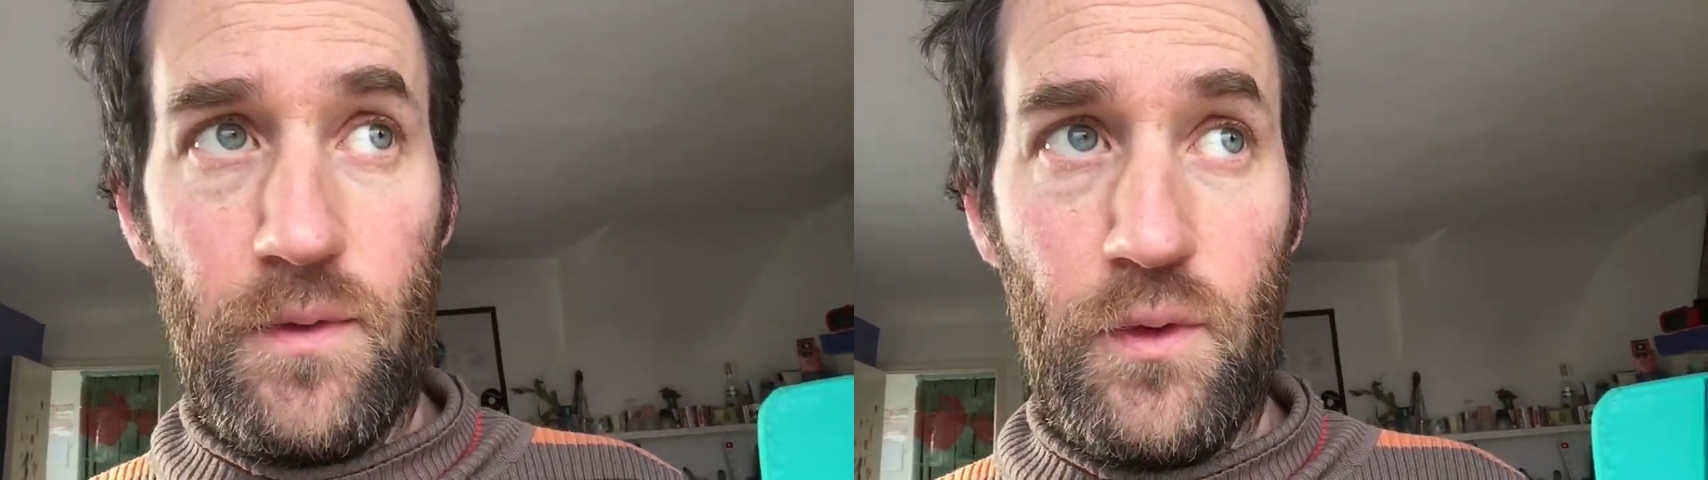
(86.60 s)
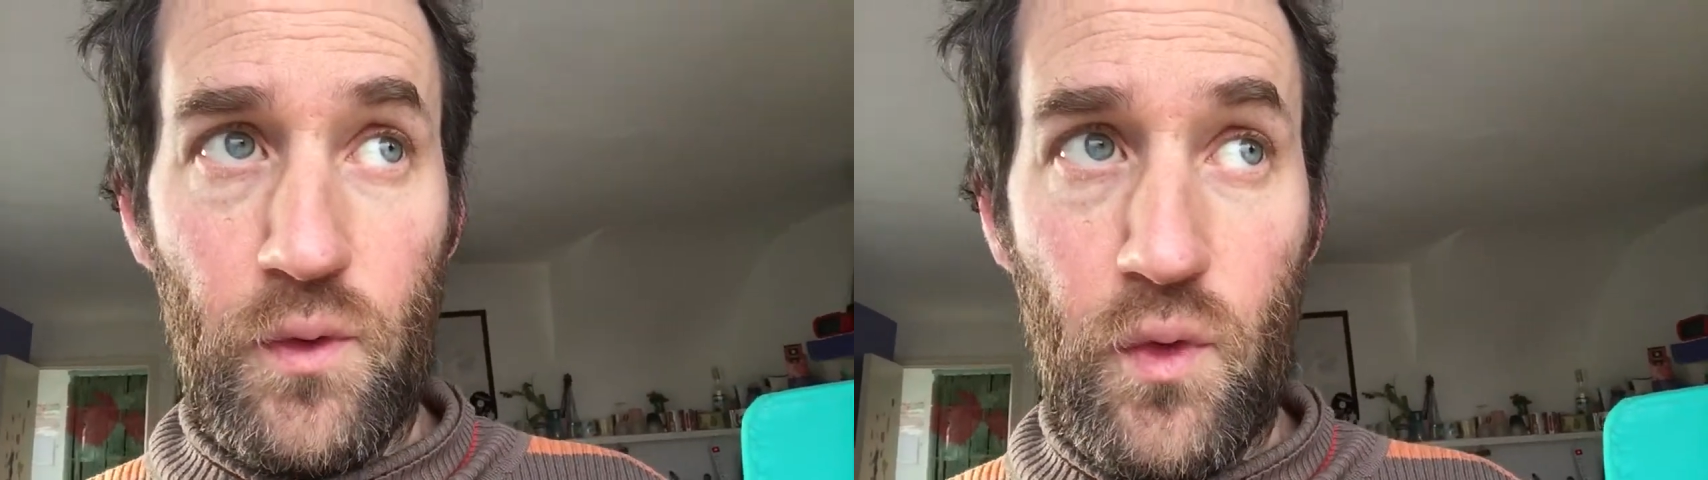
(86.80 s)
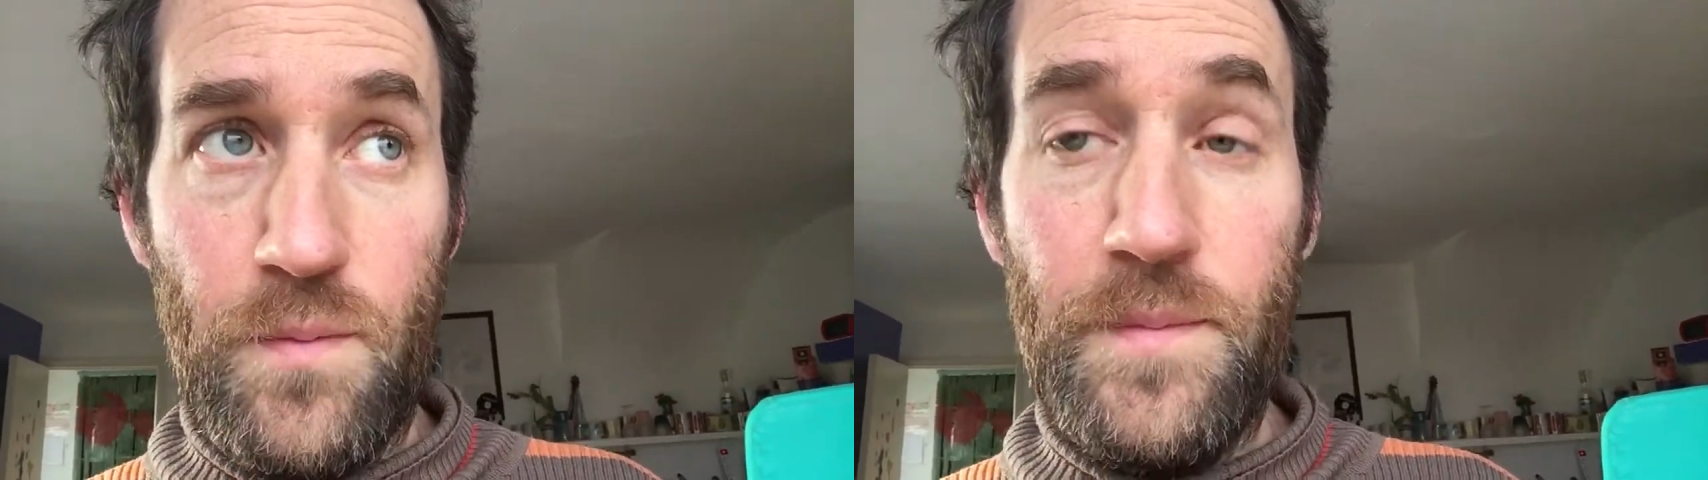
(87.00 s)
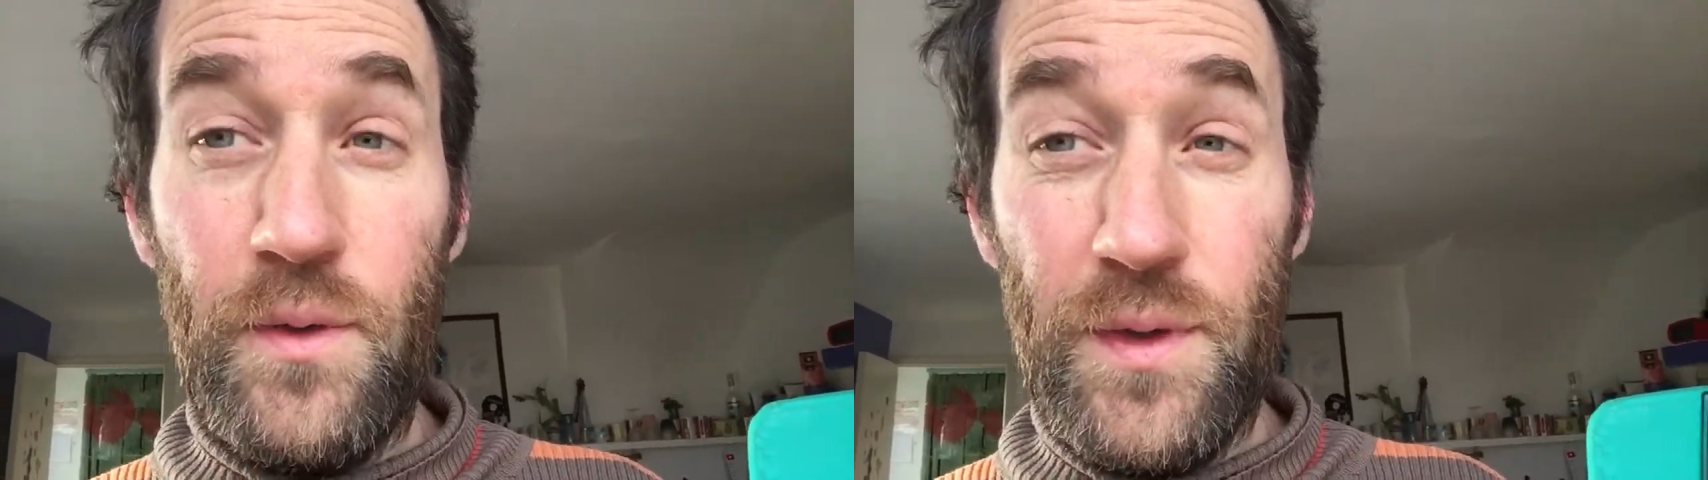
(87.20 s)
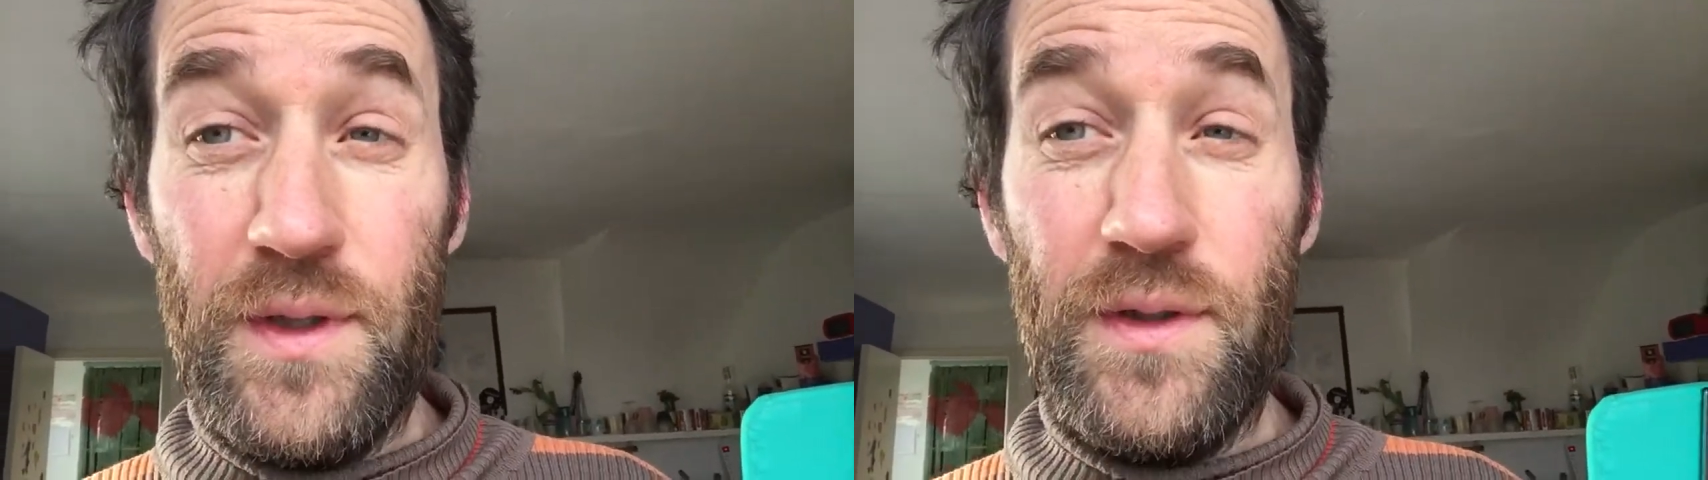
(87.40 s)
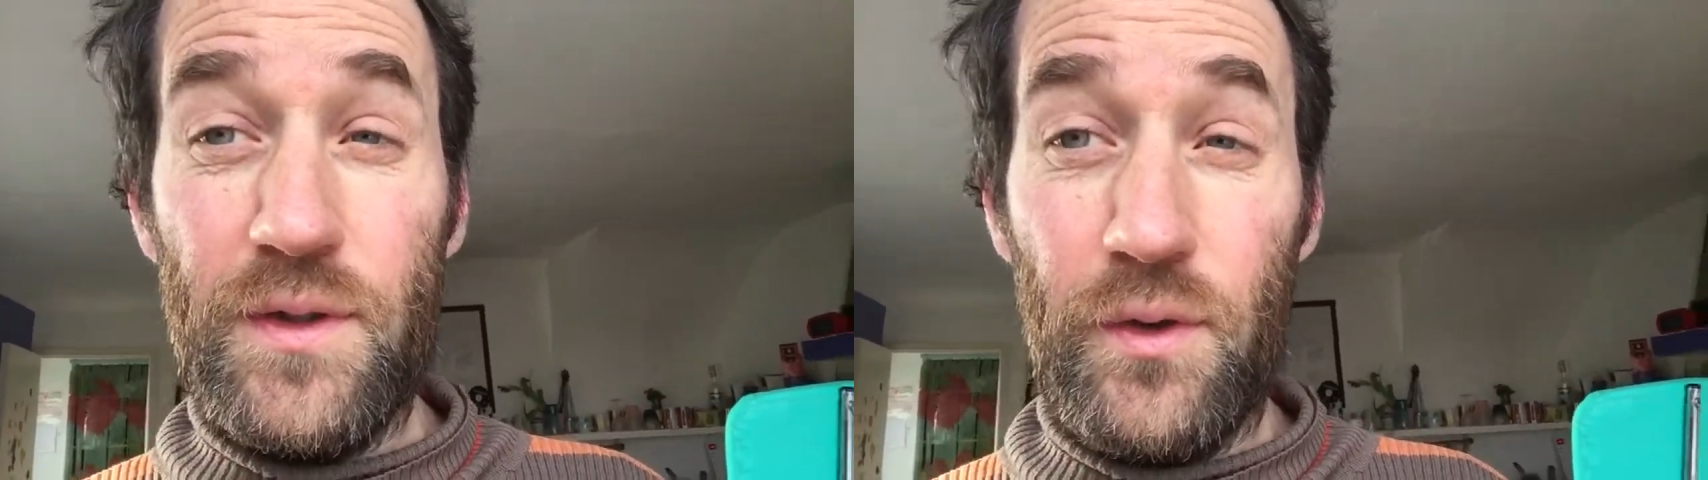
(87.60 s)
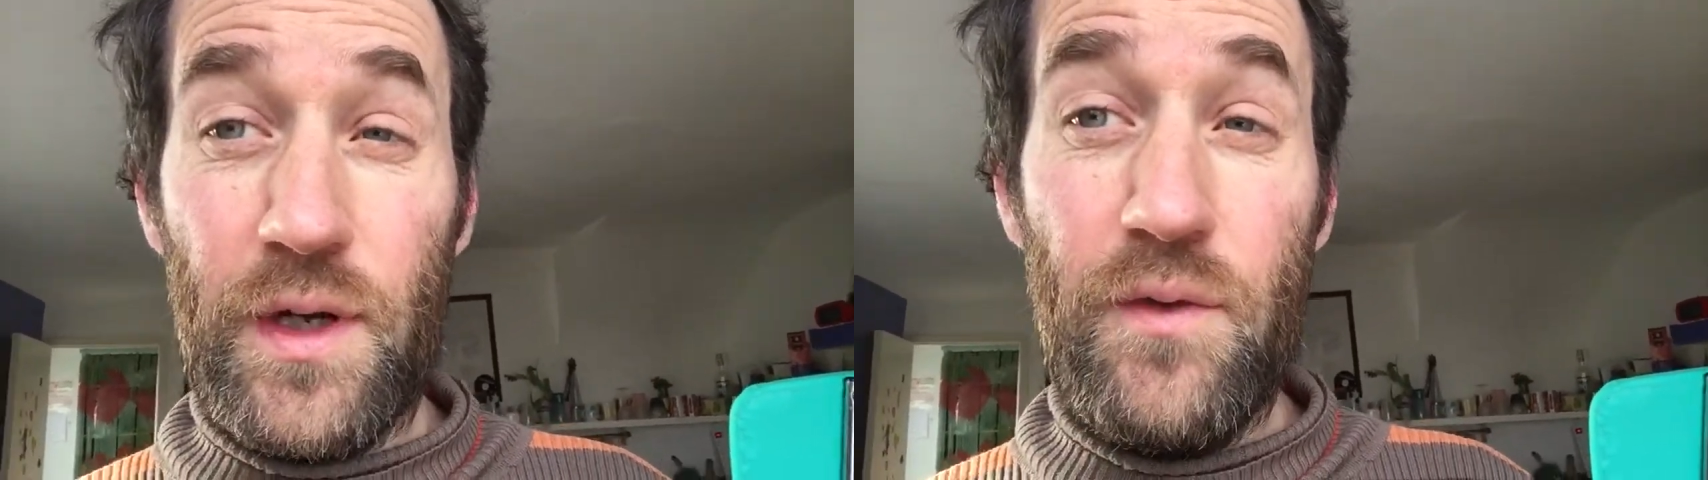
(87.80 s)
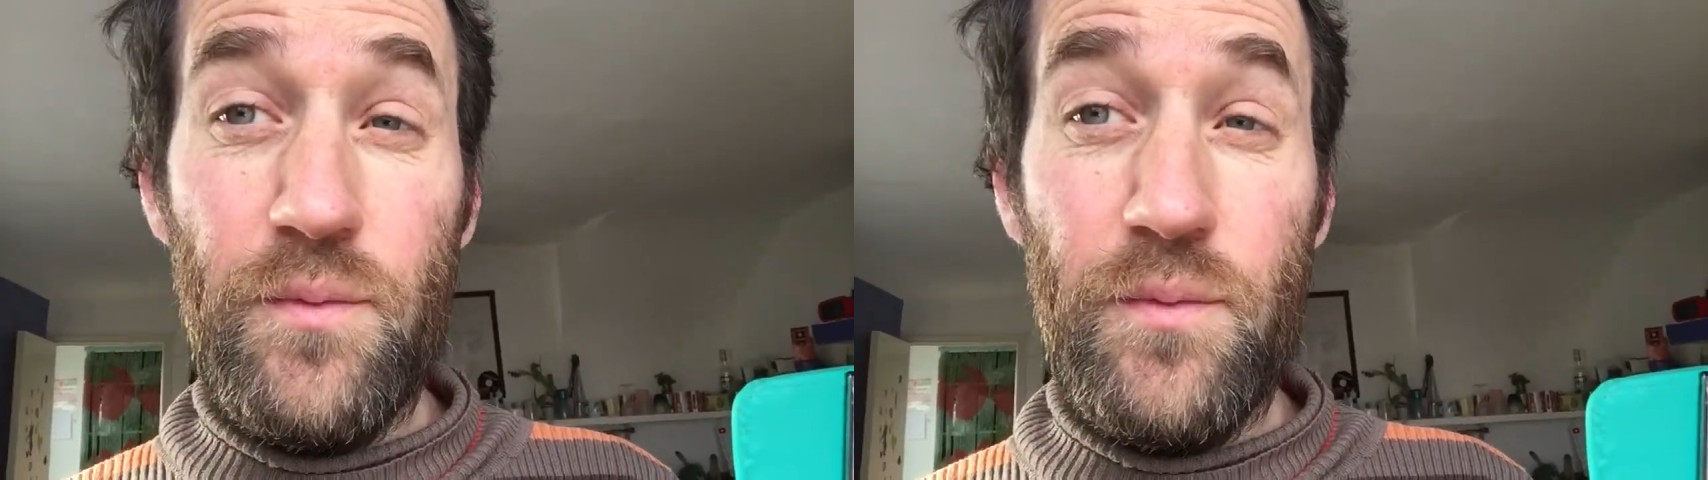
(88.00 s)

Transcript: le groupe MiWi sur lequel